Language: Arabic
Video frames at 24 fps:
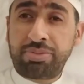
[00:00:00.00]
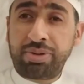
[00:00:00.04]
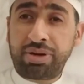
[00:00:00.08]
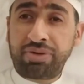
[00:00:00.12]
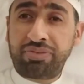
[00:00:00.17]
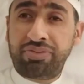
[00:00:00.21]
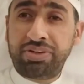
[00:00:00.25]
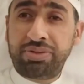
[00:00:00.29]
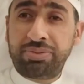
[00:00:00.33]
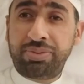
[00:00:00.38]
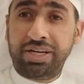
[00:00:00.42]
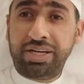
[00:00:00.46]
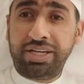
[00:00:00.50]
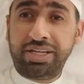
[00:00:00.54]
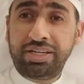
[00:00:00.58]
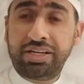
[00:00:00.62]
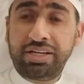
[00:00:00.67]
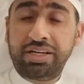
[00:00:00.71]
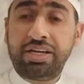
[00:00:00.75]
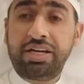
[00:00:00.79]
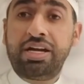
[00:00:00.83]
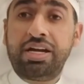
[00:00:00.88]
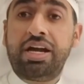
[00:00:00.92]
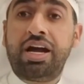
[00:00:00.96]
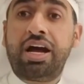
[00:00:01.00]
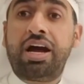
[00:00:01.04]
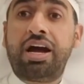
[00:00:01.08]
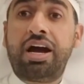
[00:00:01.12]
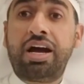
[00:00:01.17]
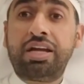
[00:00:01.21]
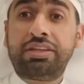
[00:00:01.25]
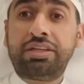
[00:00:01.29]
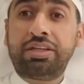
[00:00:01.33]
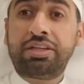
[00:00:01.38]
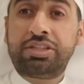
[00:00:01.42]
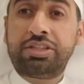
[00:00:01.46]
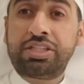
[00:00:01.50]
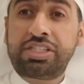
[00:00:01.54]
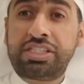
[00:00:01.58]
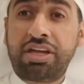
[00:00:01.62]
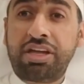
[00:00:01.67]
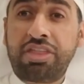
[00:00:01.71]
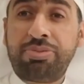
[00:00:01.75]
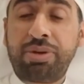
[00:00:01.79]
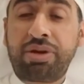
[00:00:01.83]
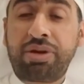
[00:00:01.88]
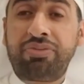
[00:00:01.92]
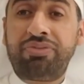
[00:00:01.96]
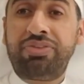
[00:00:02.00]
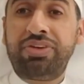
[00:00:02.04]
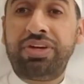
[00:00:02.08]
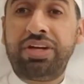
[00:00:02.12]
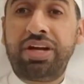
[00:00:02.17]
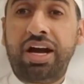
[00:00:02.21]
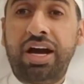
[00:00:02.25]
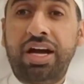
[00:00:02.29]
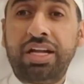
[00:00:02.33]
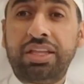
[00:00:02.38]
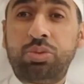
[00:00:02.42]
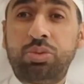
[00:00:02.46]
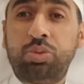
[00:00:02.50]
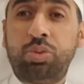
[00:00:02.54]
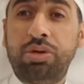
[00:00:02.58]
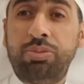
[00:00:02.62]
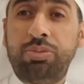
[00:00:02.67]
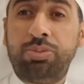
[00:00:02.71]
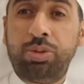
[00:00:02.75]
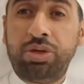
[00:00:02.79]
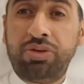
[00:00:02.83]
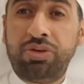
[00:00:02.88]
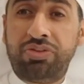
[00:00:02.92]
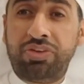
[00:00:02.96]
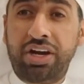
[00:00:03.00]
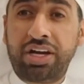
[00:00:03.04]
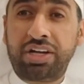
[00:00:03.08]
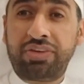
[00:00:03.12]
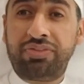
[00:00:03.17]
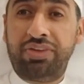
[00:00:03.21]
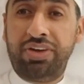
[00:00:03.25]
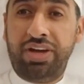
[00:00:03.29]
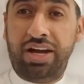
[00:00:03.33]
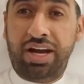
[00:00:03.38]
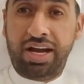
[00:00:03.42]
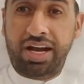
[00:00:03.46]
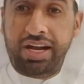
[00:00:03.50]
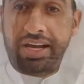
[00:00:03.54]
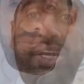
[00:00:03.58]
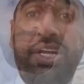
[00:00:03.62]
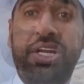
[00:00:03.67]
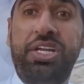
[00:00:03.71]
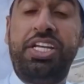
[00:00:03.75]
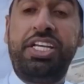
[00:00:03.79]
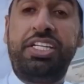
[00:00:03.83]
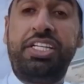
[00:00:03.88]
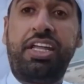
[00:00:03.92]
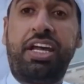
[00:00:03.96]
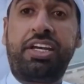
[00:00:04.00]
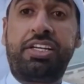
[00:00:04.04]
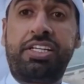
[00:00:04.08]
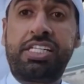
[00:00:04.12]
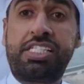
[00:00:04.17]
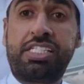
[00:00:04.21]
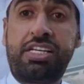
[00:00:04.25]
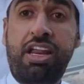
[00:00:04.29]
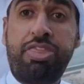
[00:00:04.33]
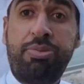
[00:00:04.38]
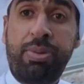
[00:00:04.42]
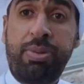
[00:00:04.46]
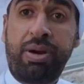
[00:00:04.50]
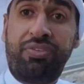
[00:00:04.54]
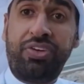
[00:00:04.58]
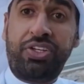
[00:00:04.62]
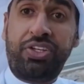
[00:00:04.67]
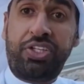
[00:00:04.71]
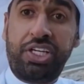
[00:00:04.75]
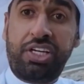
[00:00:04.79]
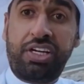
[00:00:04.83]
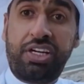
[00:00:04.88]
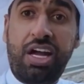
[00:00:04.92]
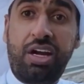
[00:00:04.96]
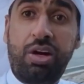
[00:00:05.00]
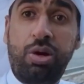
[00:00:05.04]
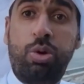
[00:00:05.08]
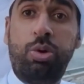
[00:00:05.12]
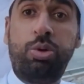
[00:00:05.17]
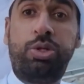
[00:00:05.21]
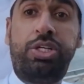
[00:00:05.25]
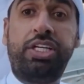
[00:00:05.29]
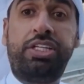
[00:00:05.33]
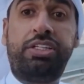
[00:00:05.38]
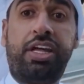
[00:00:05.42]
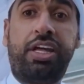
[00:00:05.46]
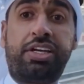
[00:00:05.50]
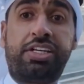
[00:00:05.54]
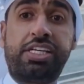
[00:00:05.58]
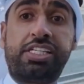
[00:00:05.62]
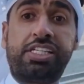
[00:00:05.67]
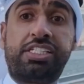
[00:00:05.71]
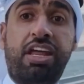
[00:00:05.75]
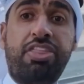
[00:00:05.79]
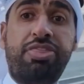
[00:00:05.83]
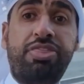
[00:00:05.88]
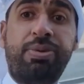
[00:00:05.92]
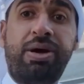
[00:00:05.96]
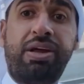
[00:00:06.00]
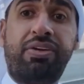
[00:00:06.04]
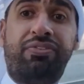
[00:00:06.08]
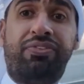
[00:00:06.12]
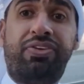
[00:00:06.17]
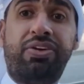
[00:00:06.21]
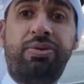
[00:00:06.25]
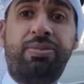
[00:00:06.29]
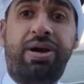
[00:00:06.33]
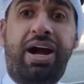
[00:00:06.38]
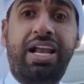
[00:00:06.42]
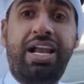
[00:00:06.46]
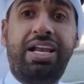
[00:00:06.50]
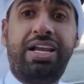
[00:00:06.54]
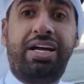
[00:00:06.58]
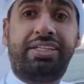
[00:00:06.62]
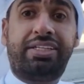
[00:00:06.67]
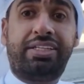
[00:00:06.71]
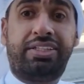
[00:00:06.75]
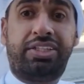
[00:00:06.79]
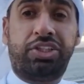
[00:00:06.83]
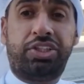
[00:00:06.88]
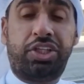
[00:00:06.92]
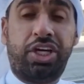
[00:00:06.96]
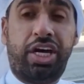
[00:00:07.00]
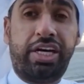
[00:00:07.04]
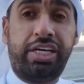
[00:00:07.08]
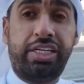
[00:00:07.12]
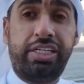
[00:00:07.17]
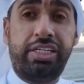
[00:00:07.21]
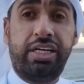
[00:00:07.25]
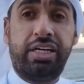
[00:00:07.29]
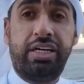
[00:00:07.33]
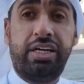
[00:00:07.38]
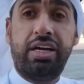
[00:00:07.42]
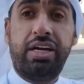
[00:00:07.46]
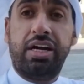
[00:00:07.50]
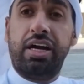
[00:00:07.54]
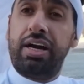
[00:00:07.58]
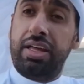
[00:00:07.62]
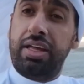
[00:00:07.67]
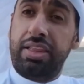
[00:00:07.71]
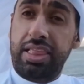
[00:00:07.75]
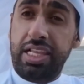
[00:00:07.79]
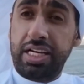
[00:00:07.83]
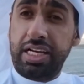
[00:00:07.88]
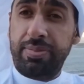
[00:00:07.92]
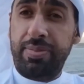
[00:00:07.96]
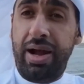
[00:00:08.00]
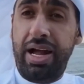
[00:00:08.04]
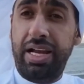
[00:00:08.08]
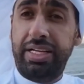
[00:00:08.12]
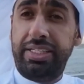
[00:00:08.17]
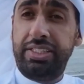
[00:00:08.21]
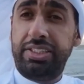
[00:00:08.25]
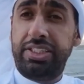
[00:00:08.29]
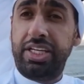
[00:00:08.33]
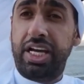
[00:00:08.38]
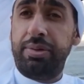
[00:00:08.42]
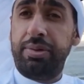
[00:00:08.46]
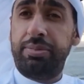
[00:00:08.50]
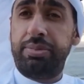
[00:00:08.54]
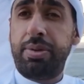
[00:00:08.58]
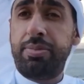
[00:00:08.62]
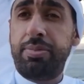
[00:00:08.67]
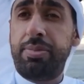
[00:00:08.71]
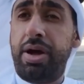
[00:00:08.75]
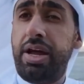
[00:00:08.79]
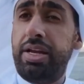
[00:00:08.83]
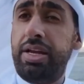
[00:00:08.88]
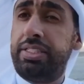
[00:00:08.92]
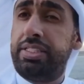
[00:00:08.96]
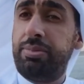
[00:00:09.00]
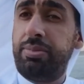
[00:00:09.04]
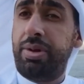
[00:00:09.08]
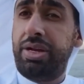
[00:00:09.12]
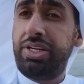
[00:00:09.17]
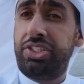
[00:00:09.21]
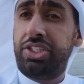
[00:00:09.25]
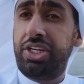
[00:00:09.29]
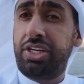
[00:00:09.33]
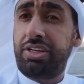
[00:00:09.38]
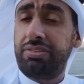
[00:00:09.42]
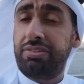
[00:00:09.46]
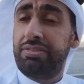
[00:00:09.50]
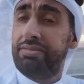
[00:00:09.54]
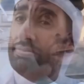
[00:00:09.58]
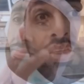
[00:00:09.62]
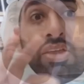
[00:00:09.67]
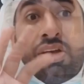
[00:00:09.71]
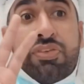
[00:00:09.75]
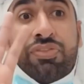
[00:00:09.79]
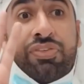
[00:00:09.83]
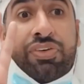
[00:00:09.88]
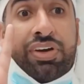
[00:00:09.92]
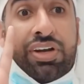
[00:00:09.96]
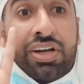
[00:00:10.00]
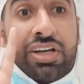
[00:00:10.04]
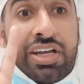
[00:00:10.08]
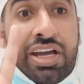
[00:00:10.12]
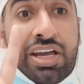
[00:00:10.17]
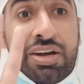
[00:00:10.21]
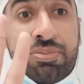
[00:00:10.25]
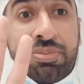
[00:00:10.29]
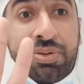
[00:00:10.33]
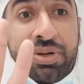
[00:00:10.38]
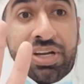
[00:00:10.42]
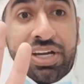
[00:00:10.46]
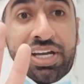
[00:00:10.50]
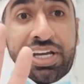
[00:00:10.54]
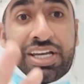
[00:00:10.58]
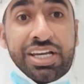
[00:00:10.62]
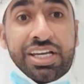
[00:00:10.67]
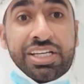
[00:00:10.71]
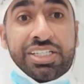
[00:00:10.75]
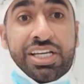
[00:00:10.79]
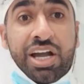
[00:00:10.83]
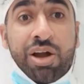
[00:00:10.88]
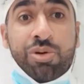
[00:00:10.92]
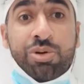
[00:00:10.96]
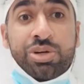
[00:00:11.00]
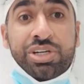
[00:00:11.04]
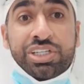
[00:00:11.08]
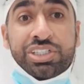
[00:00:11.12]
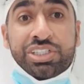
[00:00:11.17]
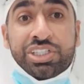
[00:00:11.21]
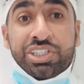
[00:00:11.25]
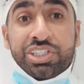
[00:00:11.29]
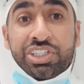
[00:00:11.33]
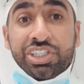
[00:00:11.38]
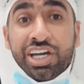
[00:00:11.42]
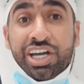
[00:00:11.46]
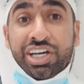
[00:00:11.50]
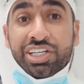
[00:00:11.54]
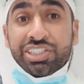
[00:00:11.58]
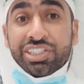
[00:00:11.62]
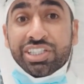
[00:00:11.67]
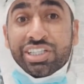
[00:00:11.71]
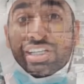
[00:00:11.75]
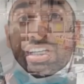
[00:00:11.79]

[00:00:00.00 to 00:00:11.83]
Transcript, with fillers: في دبي خاطرك تستثمر في اطول بوليفارد في العالم تقدر تستثمر في الشقق وتقدر تستثمر في المحلات التجاريه خذ لك محل تجاري بدل ما انت مأجر هذا الفرع الأربعين لتعاونيه الشارجه